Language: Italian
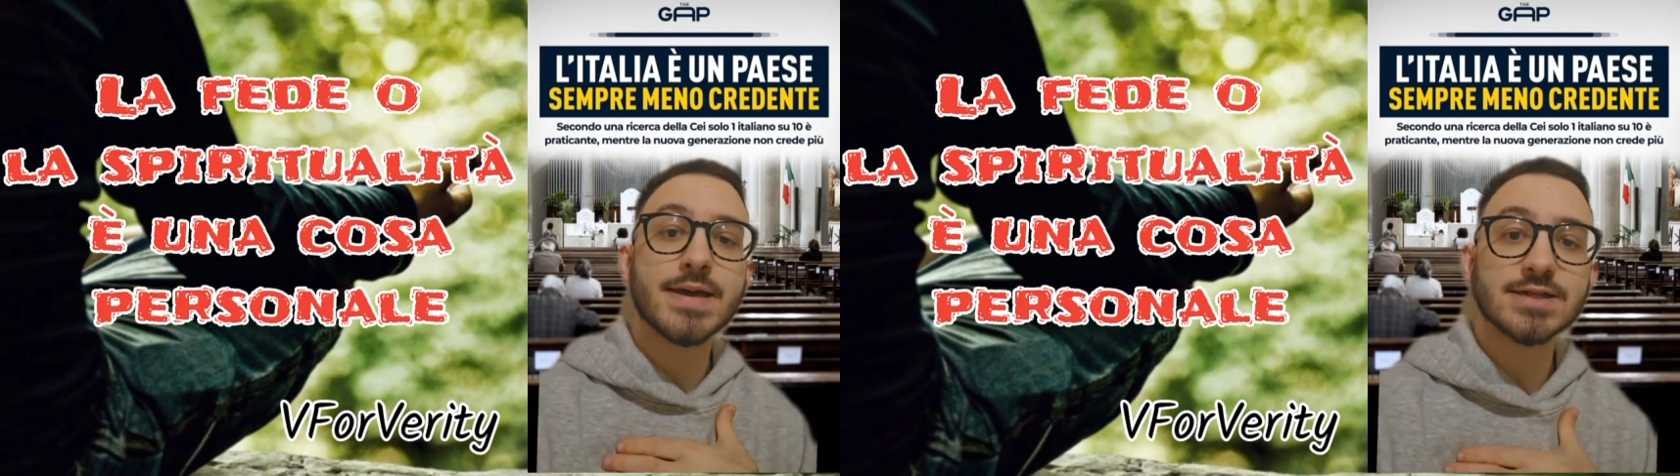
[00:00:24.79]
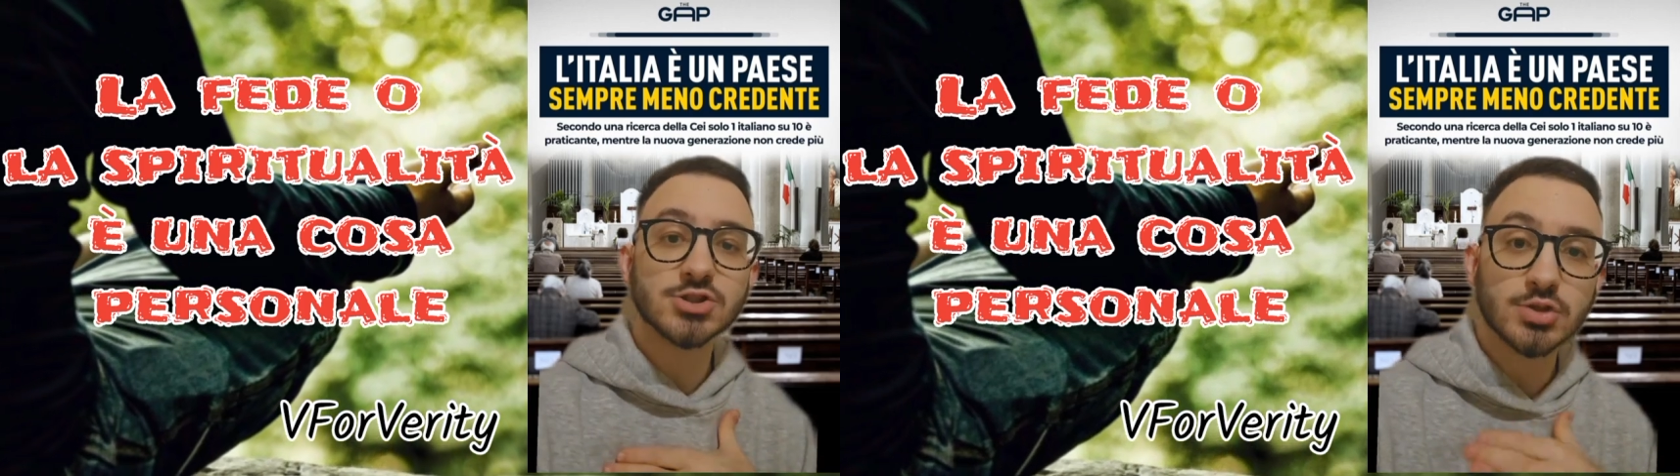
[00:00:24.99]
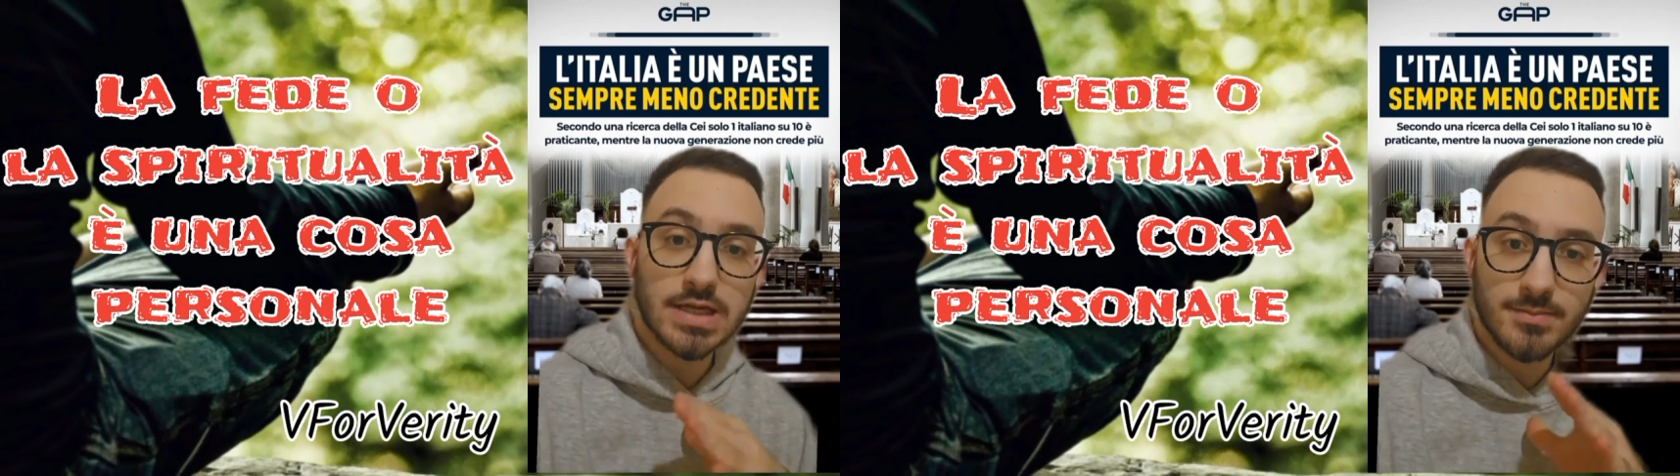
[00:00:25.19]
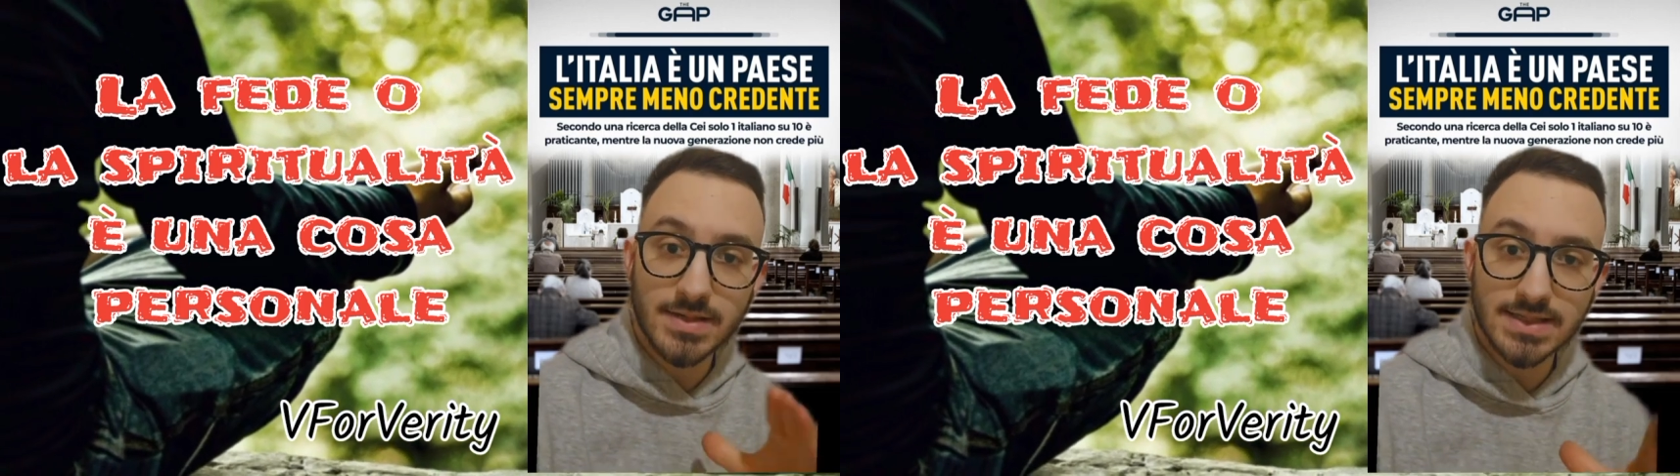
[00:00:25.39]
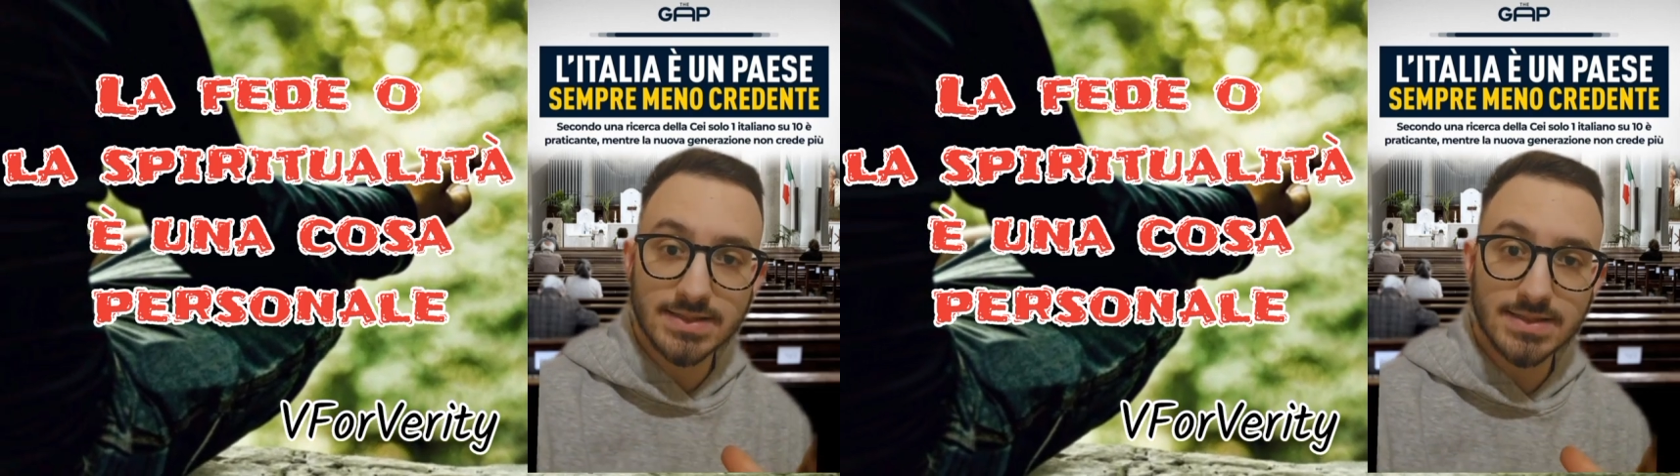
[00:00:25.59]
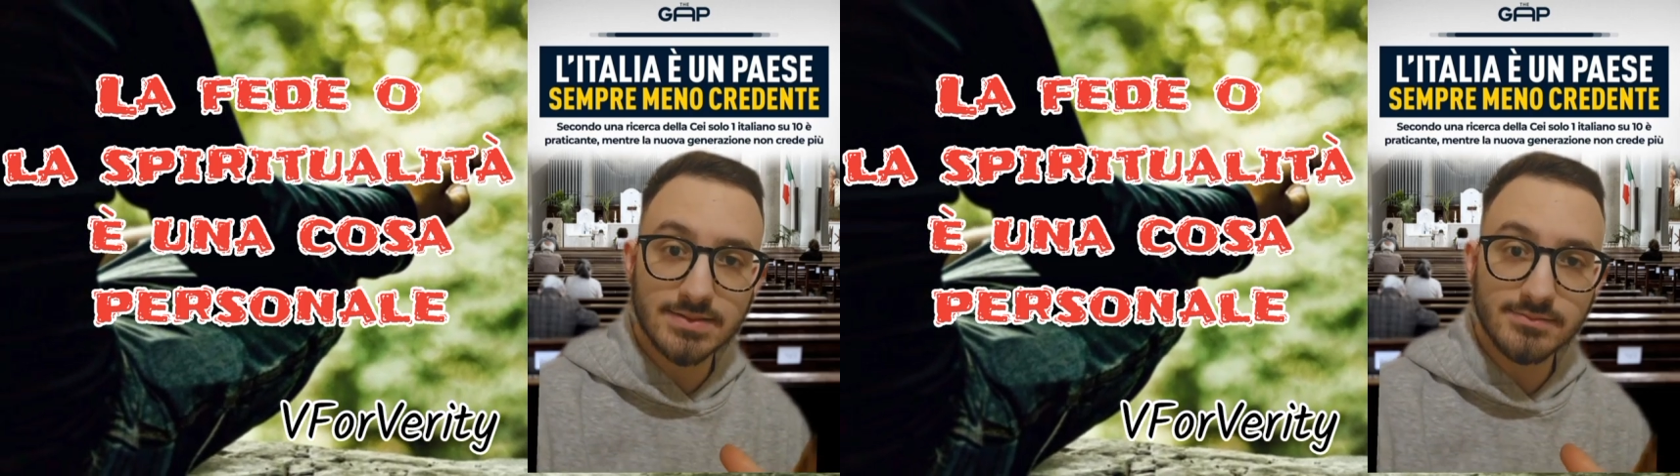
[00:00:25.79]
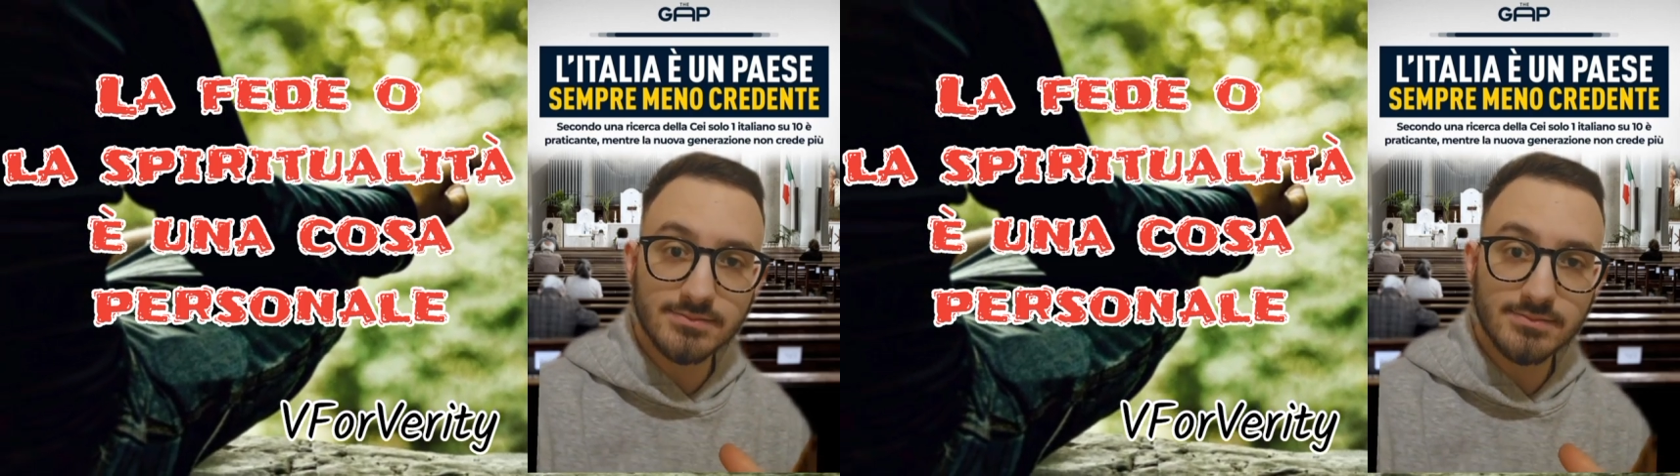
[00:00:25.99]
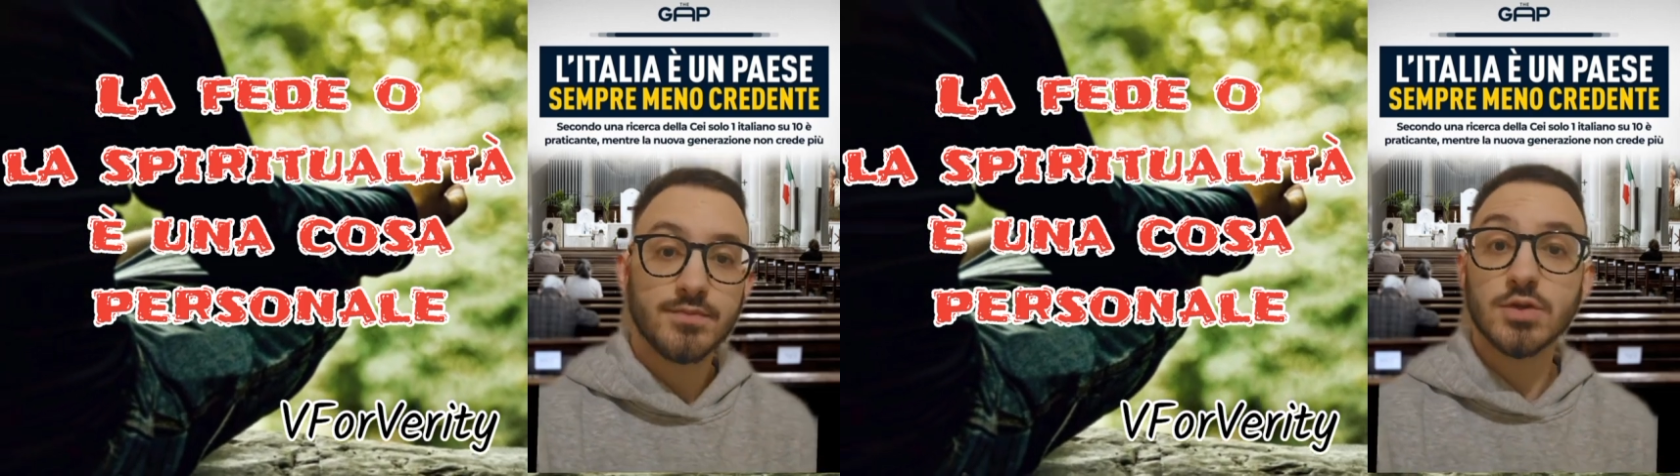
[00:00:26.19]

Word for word: personalmente